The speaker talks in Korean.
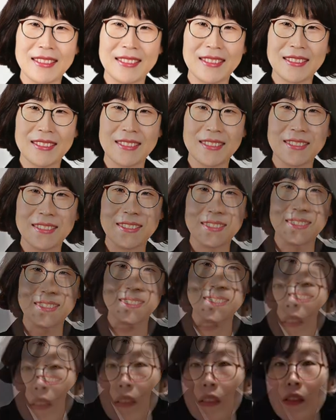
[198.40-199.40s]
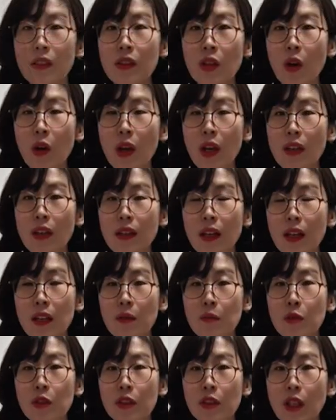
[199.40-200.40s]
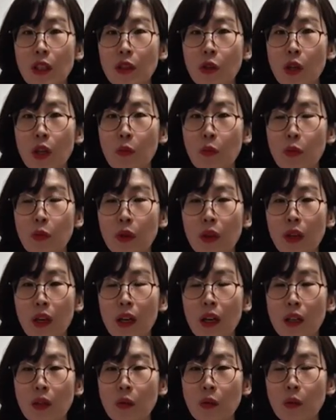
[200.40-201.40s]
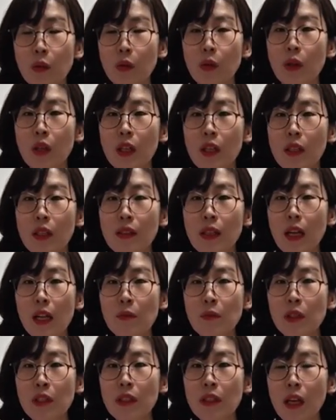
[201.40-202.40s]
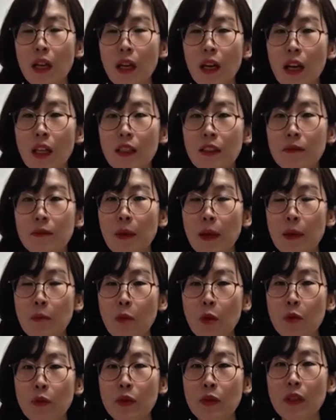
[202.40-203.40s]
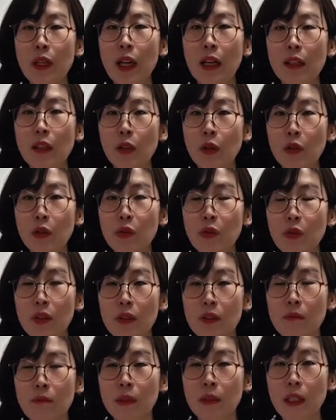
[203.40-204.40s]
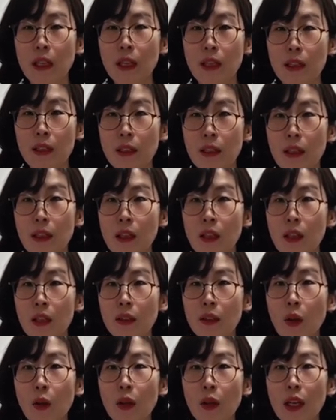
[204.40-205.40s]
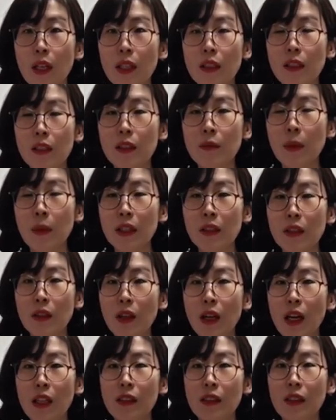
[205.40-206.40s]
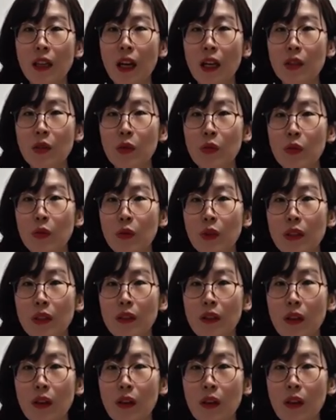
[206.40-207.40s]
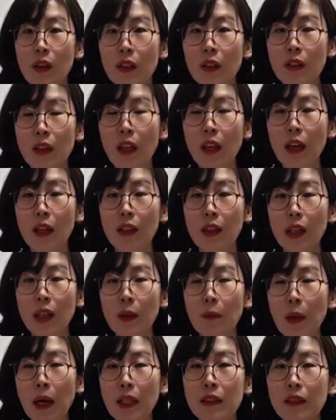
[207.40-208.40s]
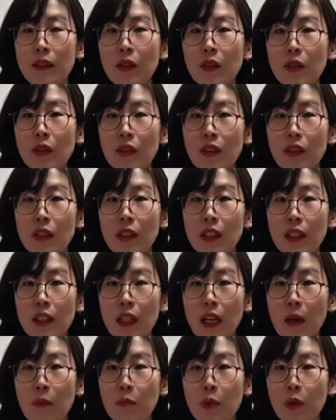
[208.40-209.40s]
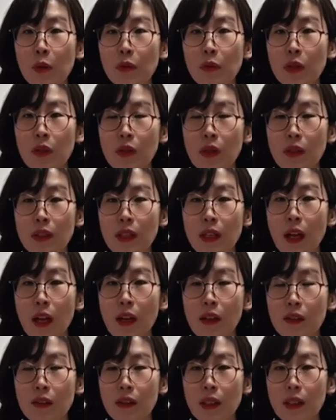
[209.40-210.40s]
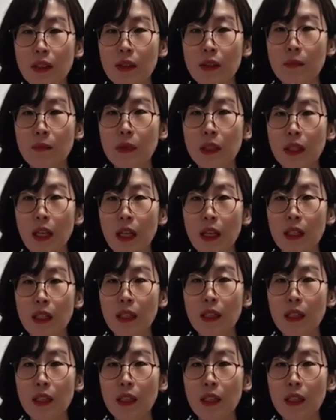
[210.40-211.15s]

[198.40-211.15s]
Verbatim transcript: 유산화는 저의 삶을 되돌아보게 하고 삶을 사랑하는 방법을 알려주었습니다. 결과를 만들어가는 과정 속에서 내 안에 많은 것들이 한 번 더 성장한 것 같습니다.